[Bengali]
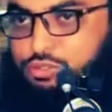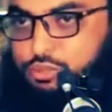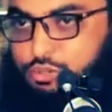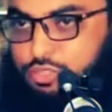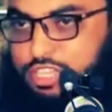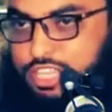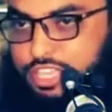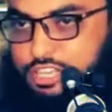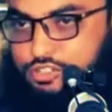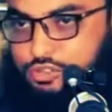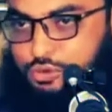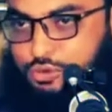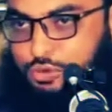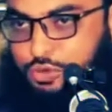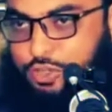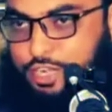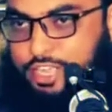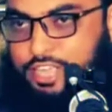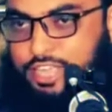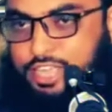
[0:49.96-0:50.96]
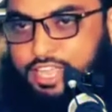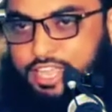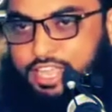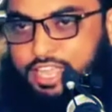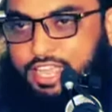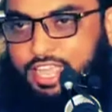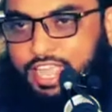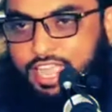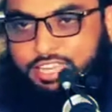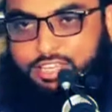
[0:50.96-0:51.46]
হুজুর থেকে শুরু করে
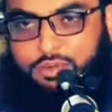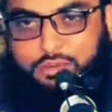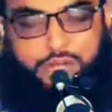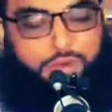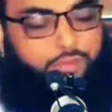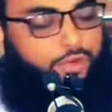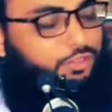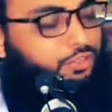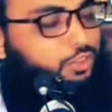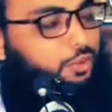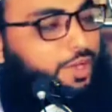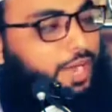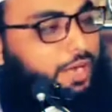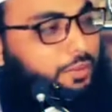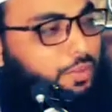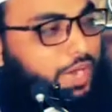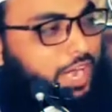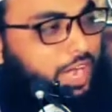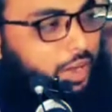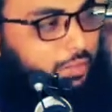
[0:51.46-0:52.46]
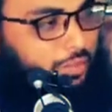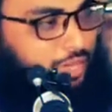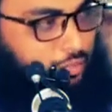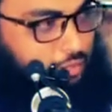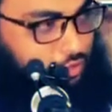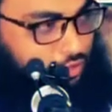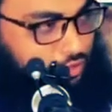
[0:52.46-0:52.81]
একেবারে বর্তমান পার্লামেন্ট